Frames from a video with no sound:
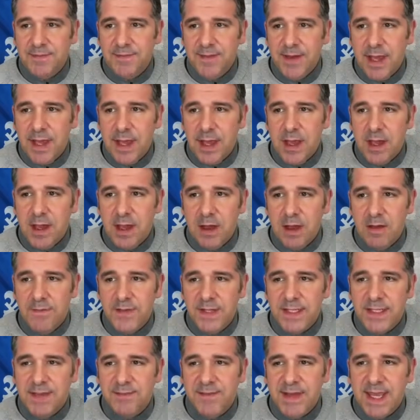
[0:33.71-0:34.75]
Ça fait, euh,
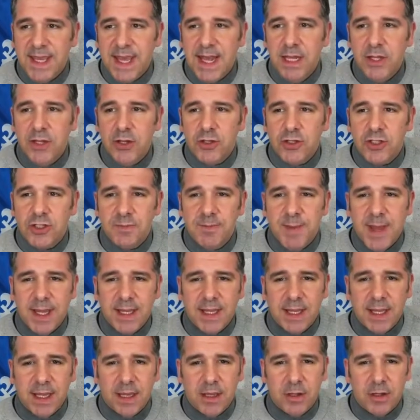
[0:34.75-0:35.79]
en fait, ça fait quelques
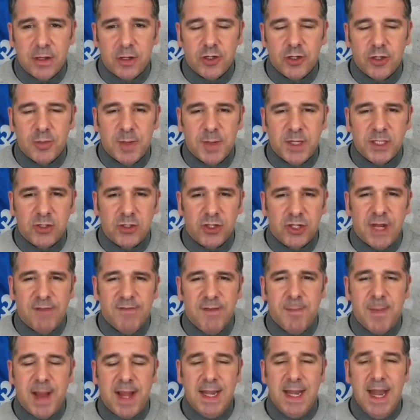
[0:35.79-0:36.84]
semaines, hein, je pense que j'en
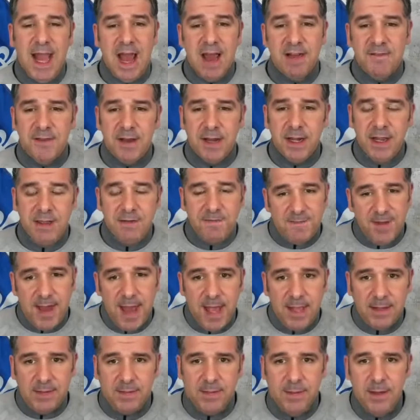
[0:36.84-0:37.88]
avais parlé avant les
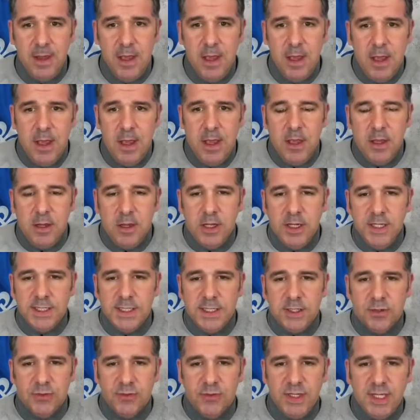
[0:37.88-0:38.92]
fêtes, que
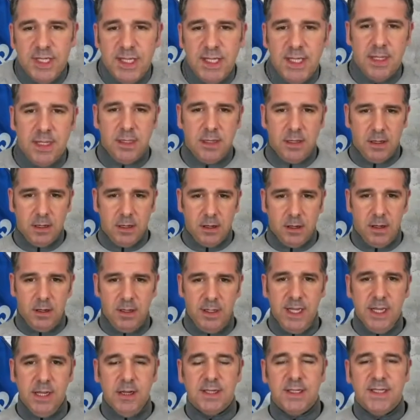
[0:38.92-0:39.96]
les États-Unis
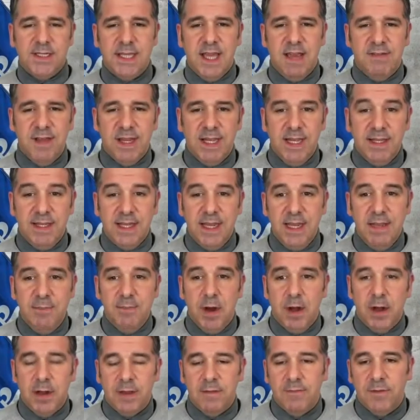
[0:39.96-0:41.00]
négociaient avec les
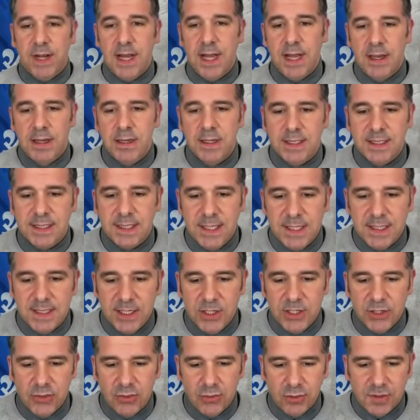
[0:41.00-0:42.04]
talibans. Et voilà, là, c'est
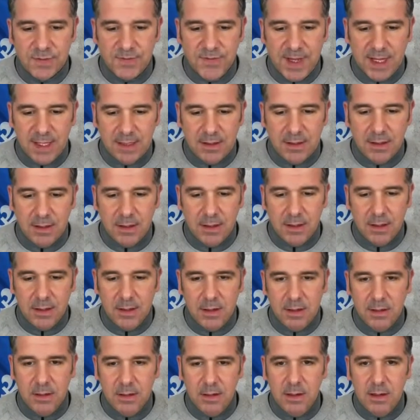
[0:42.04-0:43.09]
chose faite.
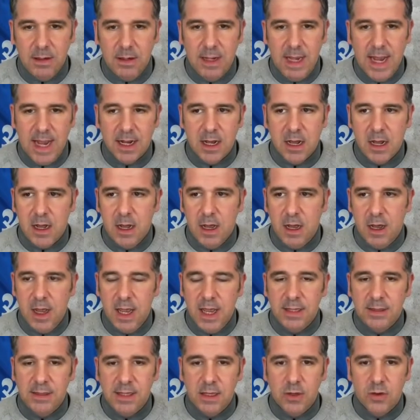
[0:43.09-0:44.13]
L'accord
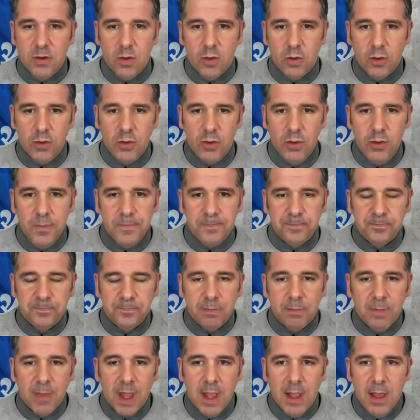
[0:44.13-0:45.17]
a été conclu.
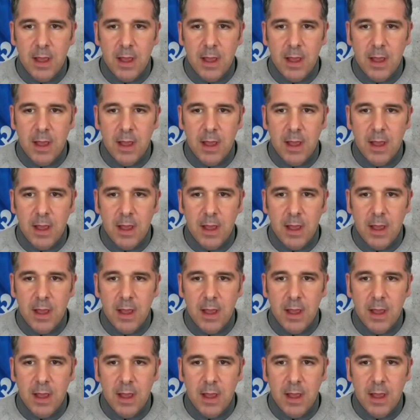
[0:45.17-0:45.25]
